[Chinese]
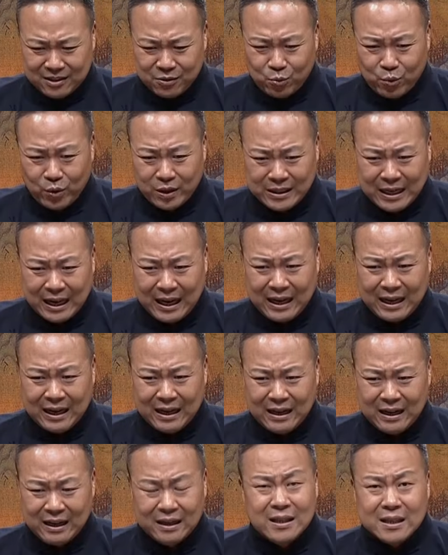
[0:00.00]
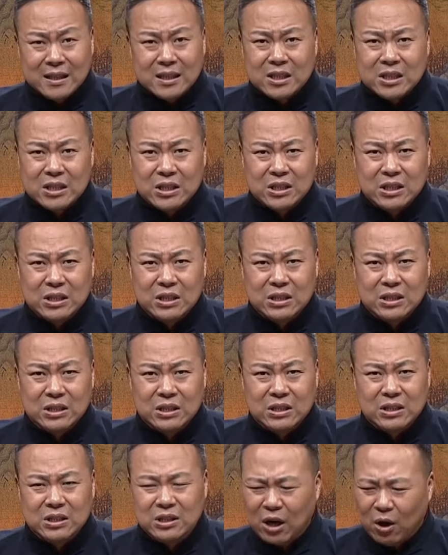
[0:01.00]
是我家
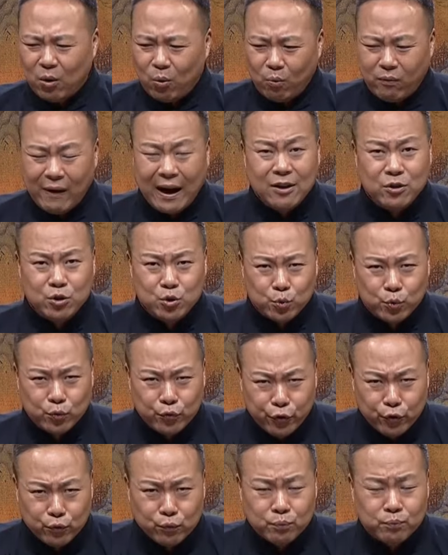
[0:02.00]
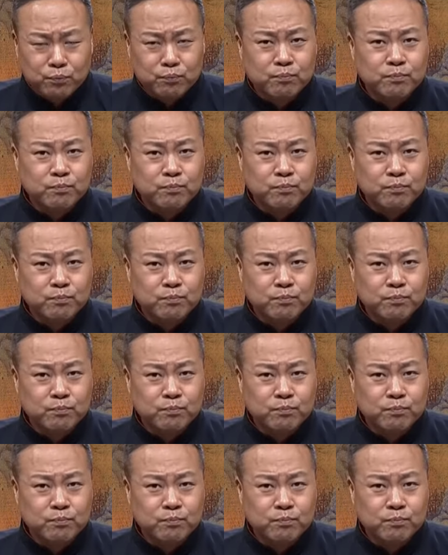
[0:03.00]
赵王主父。